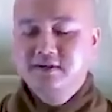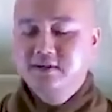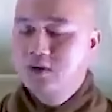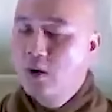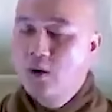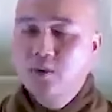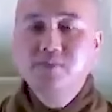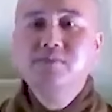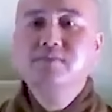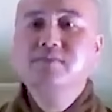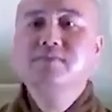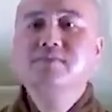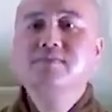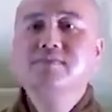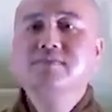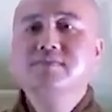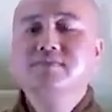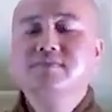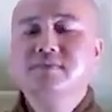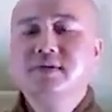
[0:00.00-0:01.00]
tốt,
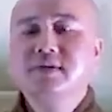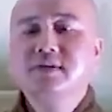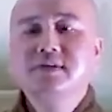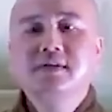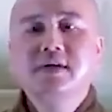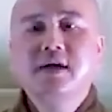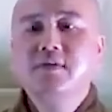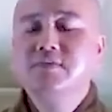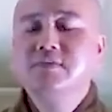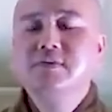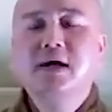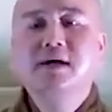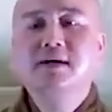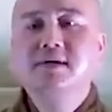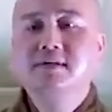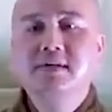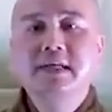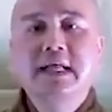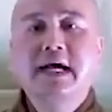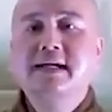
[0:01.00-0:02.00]
chứ không
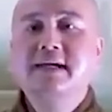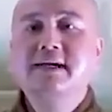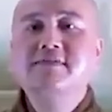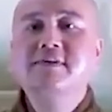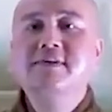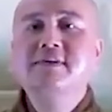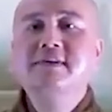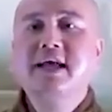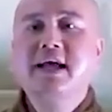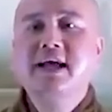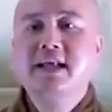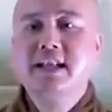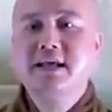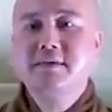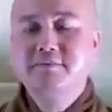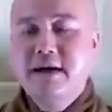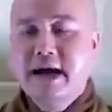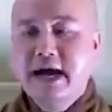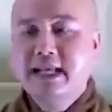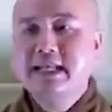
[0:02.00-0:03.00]
cần đặt cái vấn đề
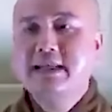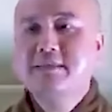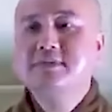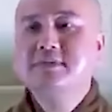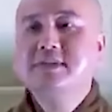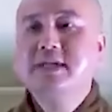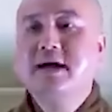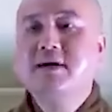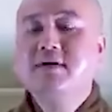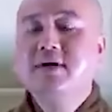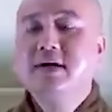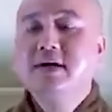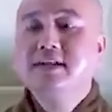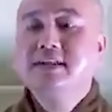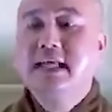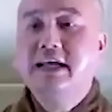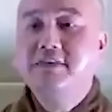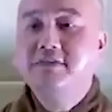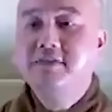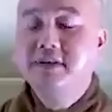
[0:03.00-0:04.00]
là 3 năm sau.
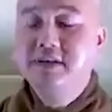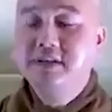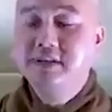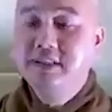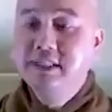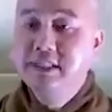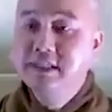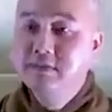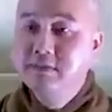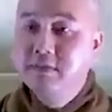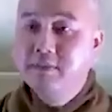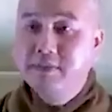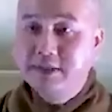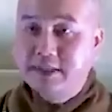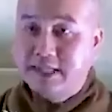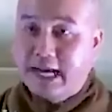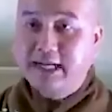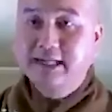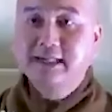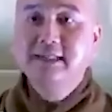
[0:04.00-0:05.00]
Tại vì nếu mà
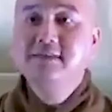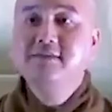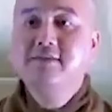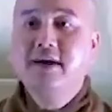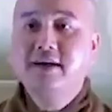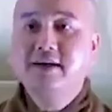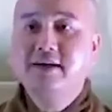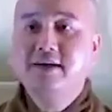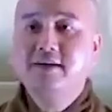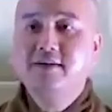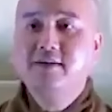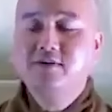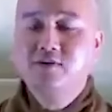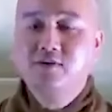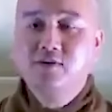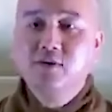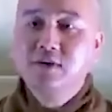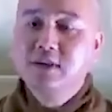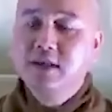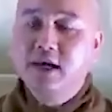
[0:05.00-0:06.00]
mình đặt như vậy đó,
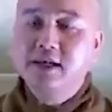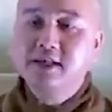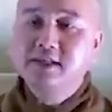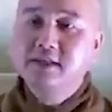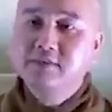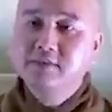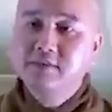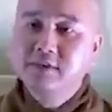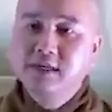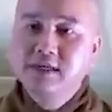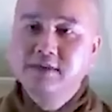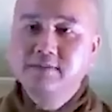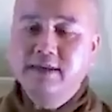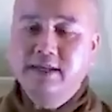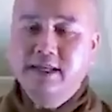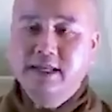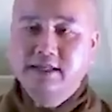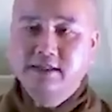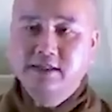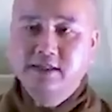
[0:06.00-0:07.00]
có thể trong khi
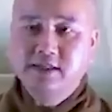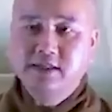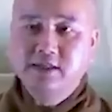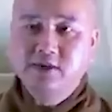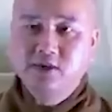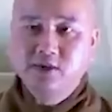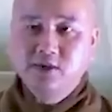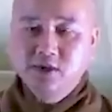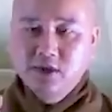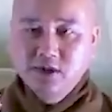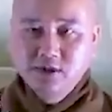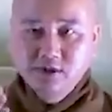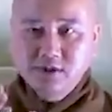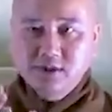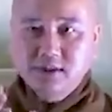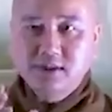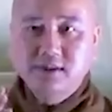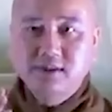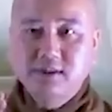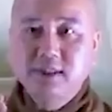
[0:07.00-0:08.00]
mình hành trì nó thiếu
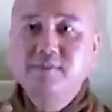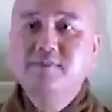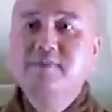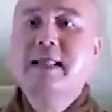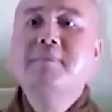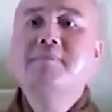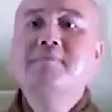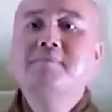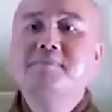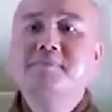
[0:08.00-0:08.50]
sự nhiếp tâm,